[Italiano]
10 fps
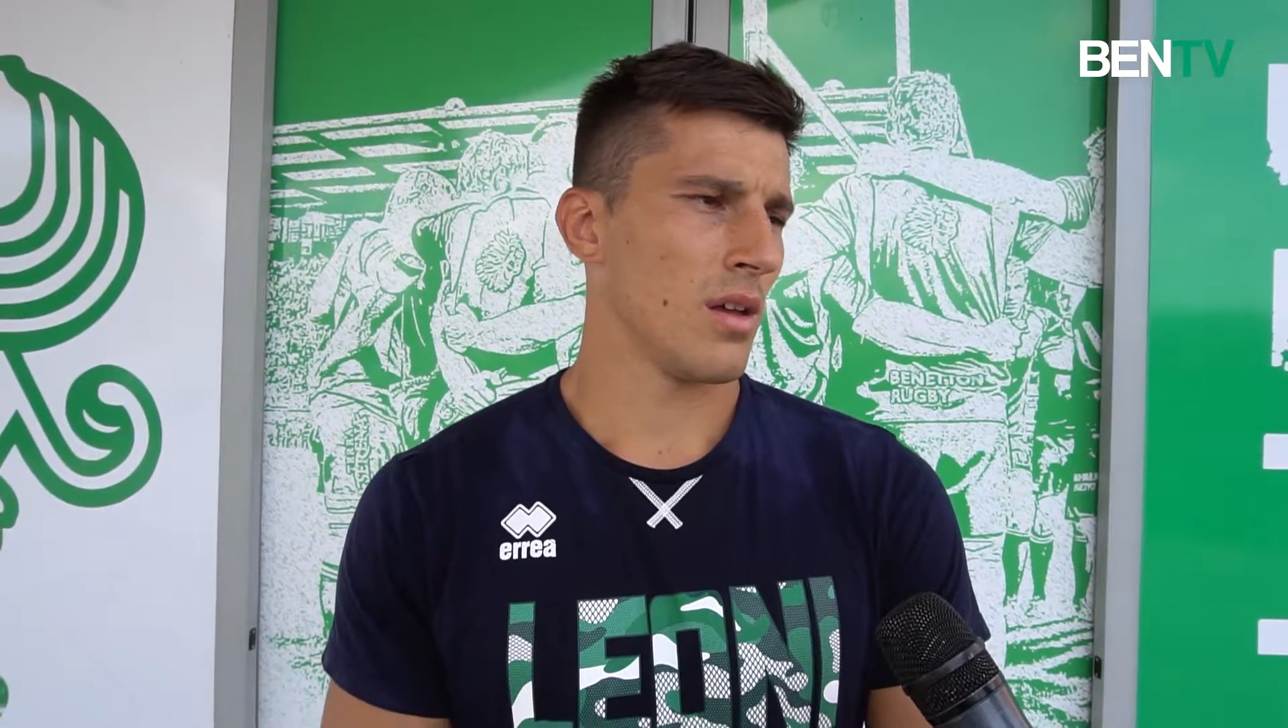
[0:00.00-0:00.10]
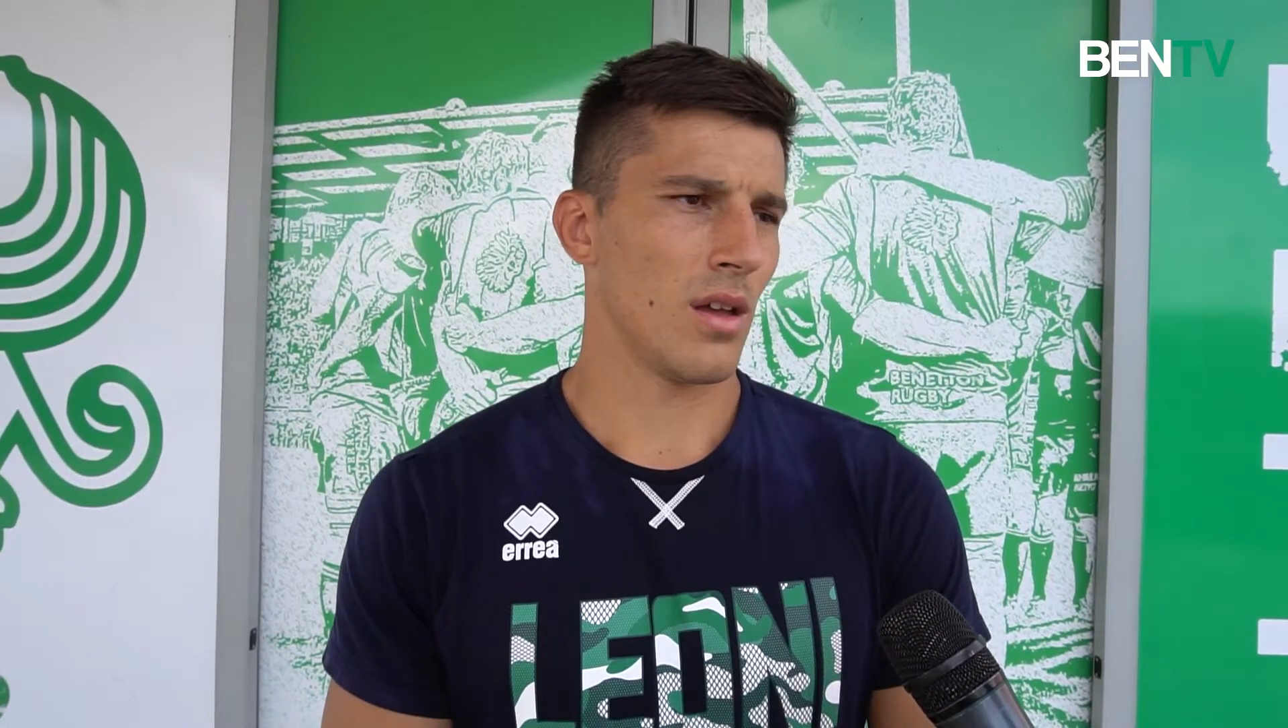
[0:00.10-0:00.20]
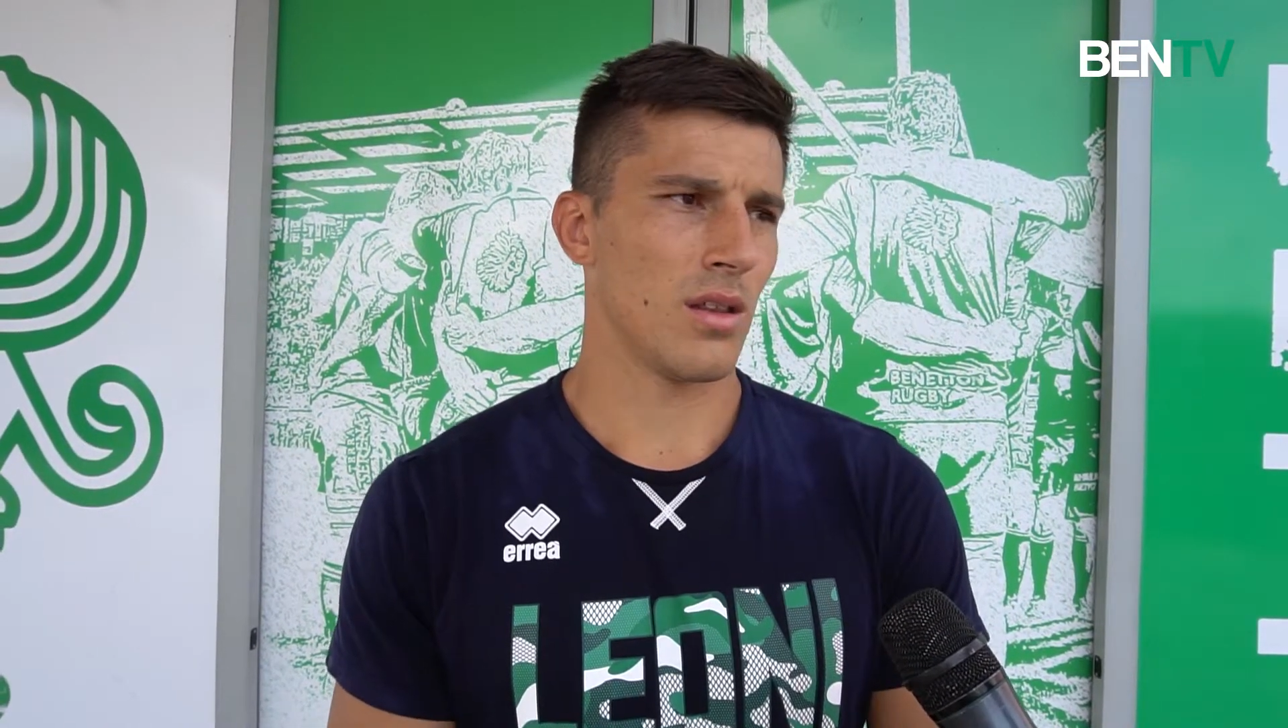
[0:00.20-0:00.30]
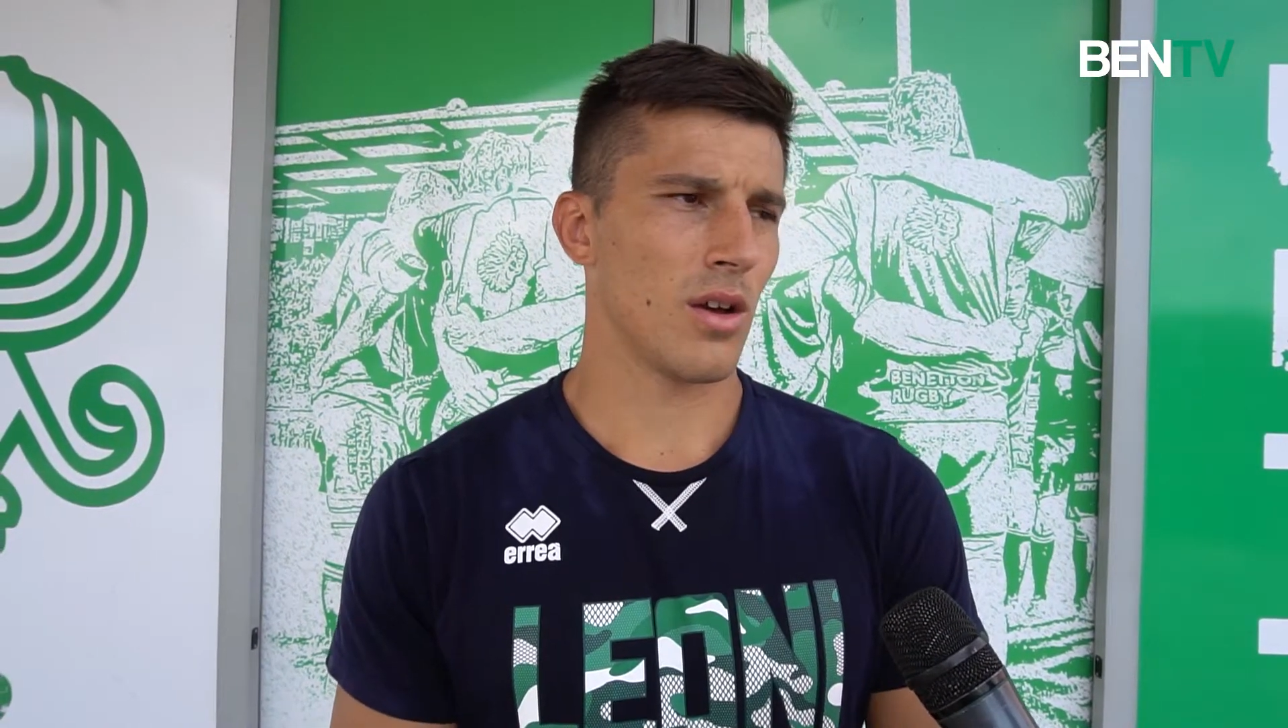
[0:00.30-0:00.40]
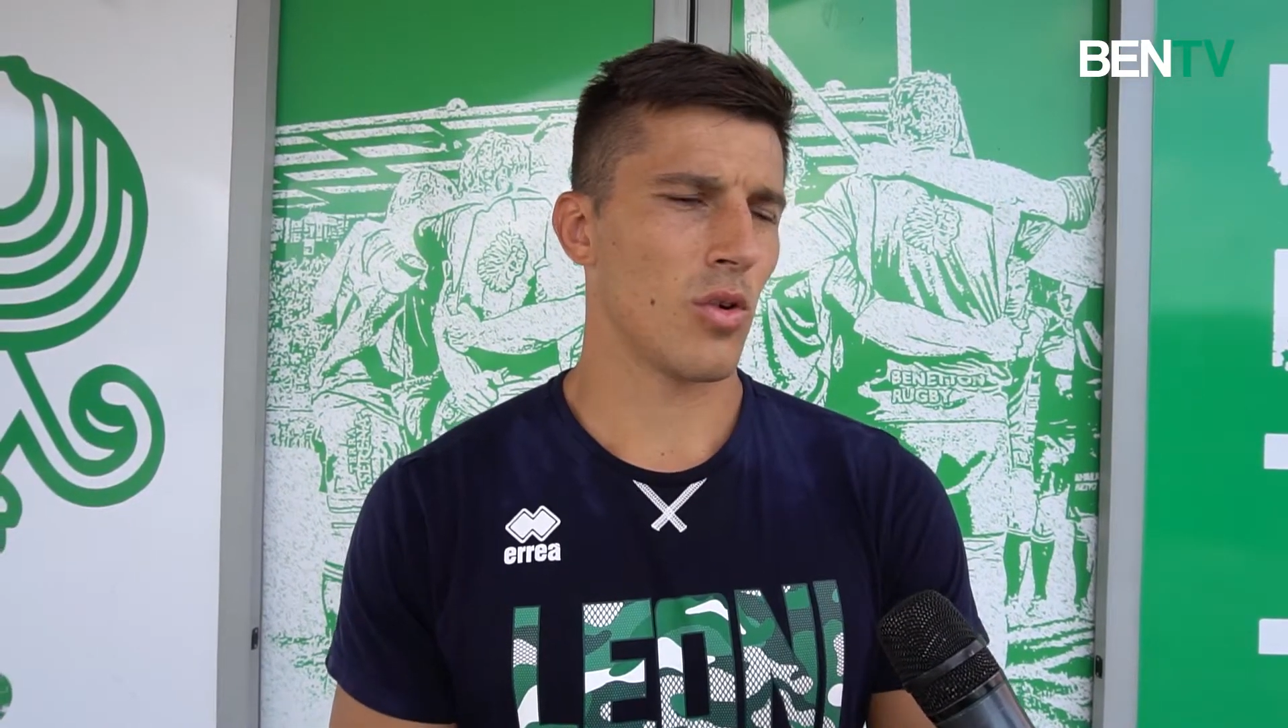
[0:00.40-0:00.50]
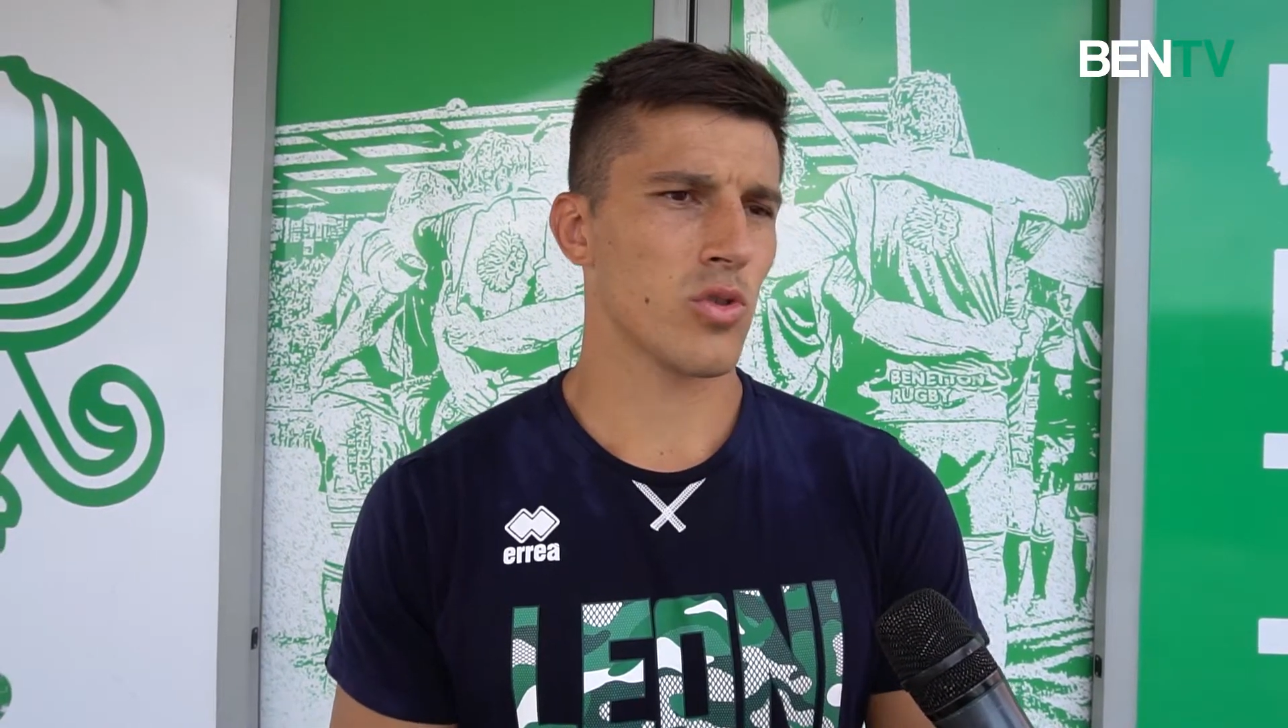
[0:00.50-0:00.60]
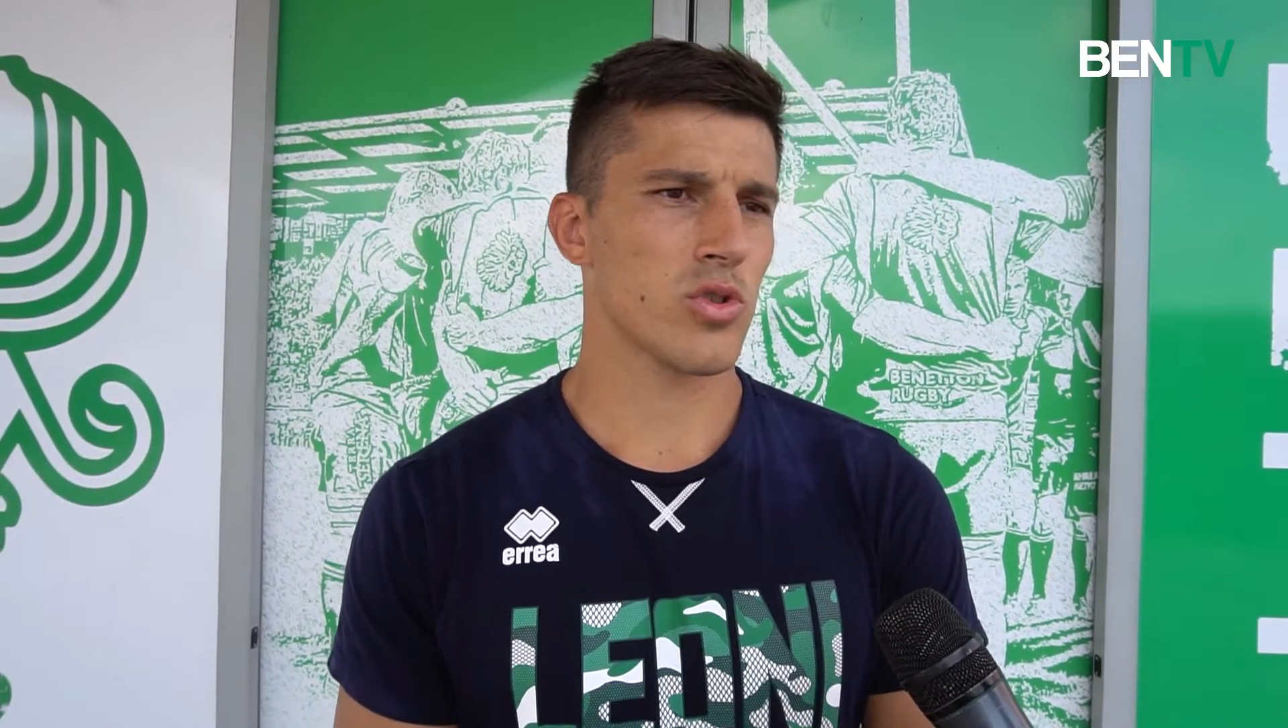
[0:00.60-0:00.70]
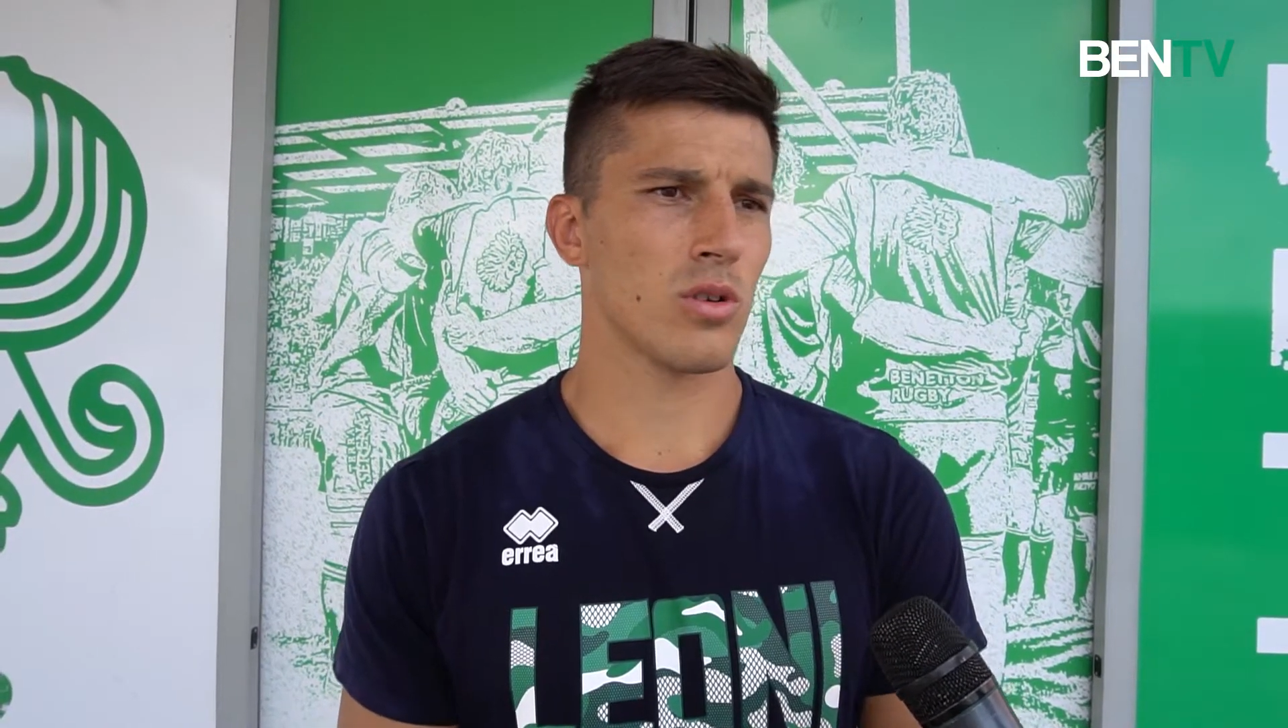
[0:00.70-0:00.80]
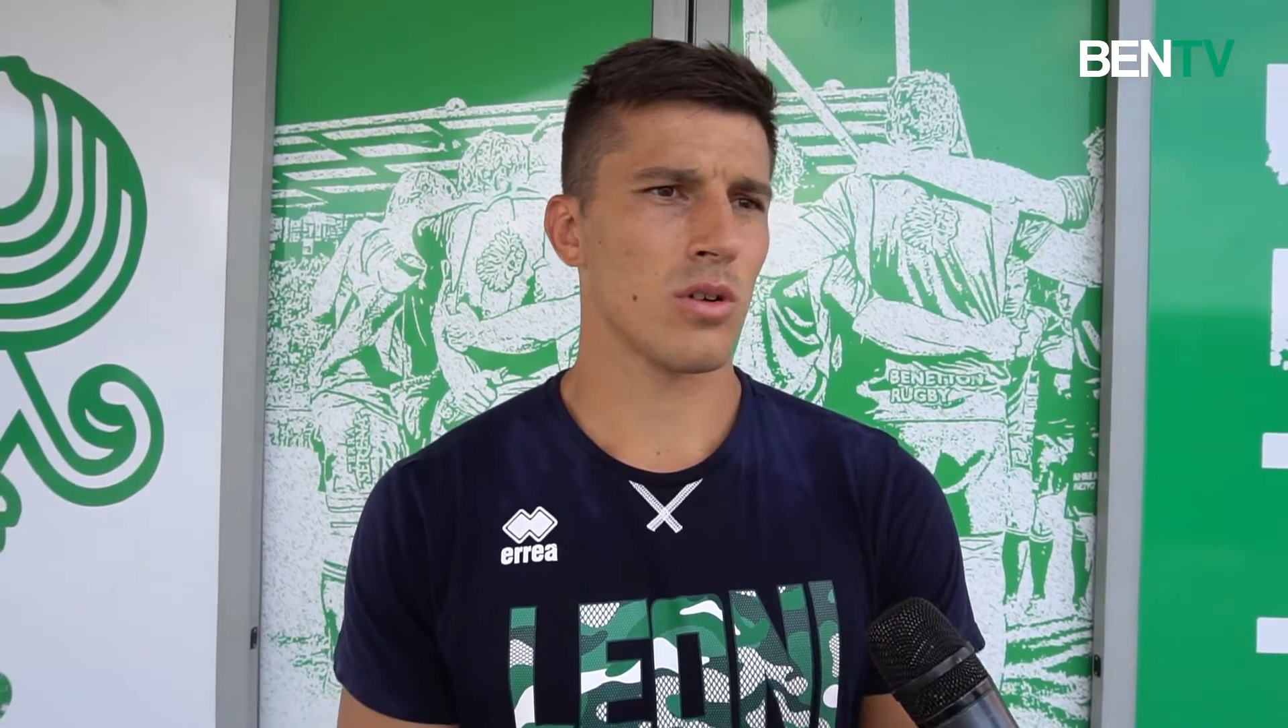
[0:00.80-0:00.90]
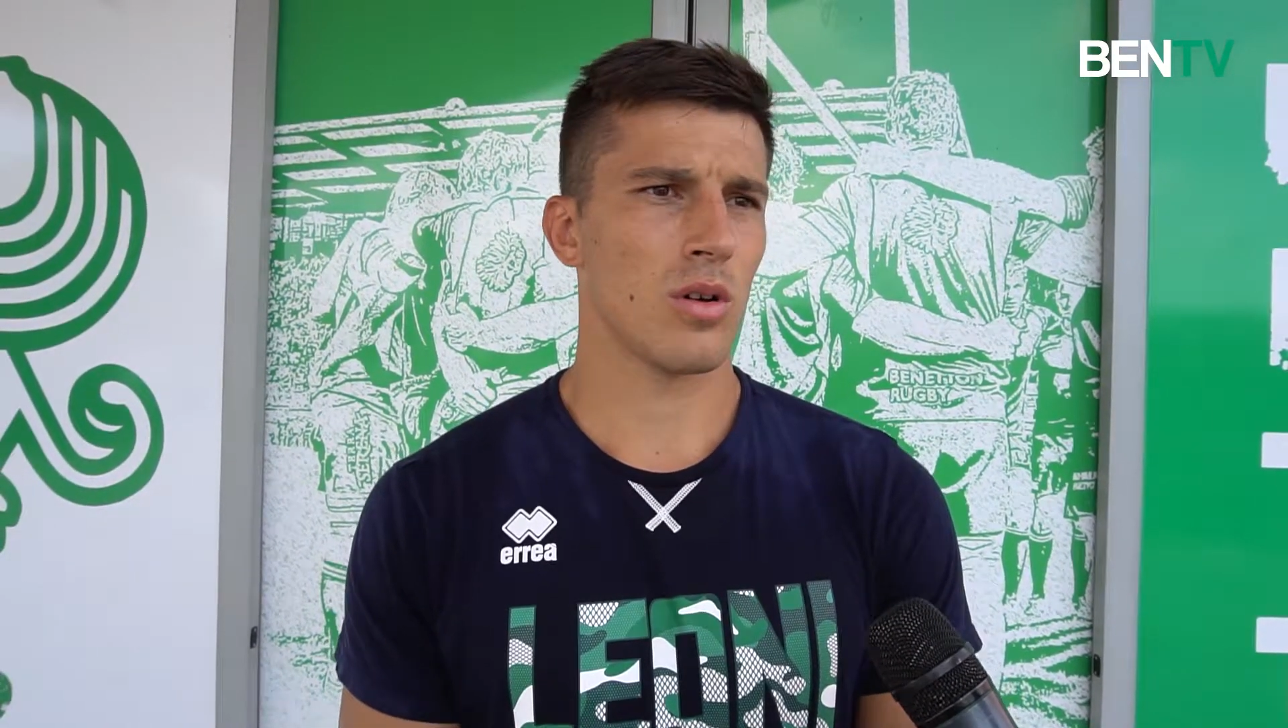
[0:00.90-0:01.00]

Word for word: eh, di agosto,